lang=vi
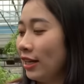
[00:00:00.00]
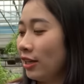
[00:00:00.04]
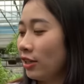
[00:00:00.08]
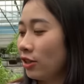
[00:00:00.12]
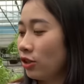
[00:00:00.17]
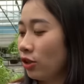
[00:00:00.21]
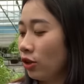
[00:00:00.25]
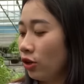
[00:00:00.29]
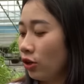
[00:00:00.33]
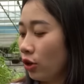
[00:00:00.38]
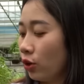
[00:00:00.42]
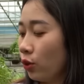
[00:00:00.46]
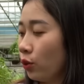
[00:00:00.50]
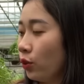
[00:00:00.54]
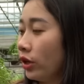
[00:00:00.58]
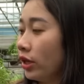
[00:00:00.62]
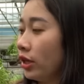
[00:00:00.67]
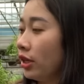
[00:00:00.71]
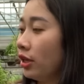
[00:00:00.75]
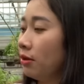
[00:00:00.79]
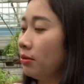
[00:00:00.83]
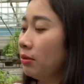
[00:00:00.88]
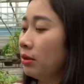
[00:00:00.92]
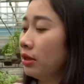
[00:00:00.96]
Rồi
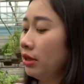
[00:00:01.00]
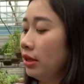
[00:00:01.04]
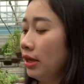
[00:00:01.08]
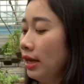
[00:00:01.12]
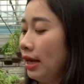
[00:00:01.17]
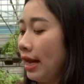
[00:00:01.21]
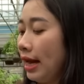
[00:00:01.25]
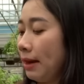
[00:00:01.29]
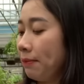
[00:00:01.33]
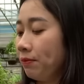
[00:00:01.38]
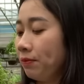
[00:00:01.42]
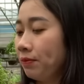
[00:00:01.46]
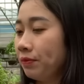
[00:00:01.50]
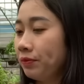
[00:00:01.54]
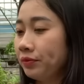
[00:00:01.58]
Q mười lăm